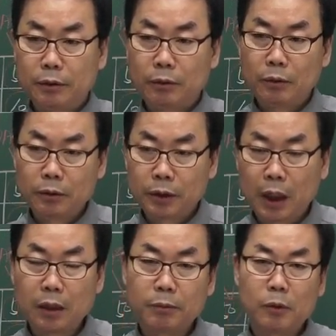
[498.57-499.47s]
또
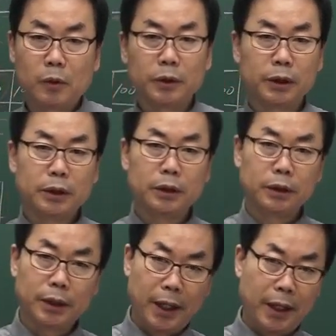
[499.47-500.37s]
작업 공정
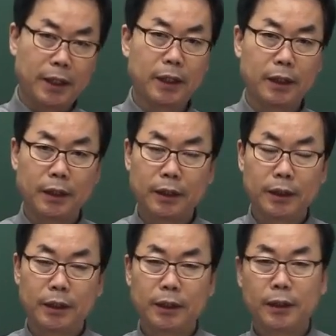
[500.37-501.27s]
내에
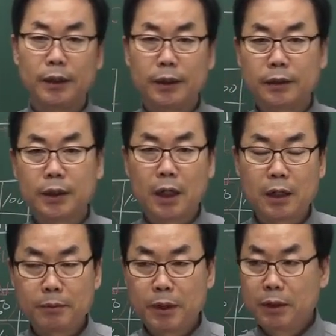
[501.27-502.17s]

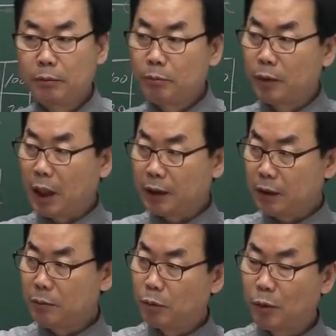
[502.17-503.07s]
사람이
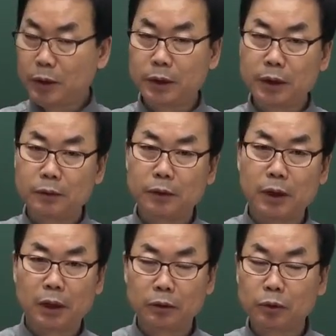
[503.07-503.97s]
가장 보기 쉬운
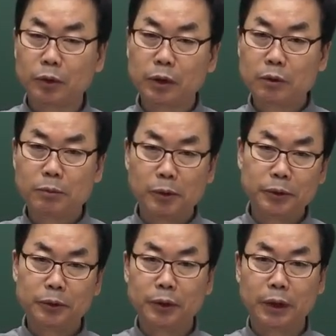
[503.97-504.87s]
장 수시로 볼
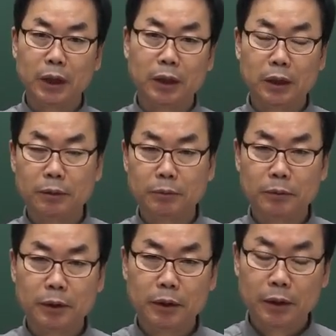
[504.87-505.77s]
수 있게끔
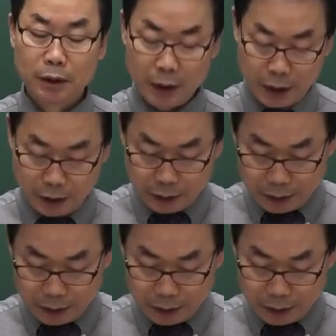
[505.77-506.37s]
예.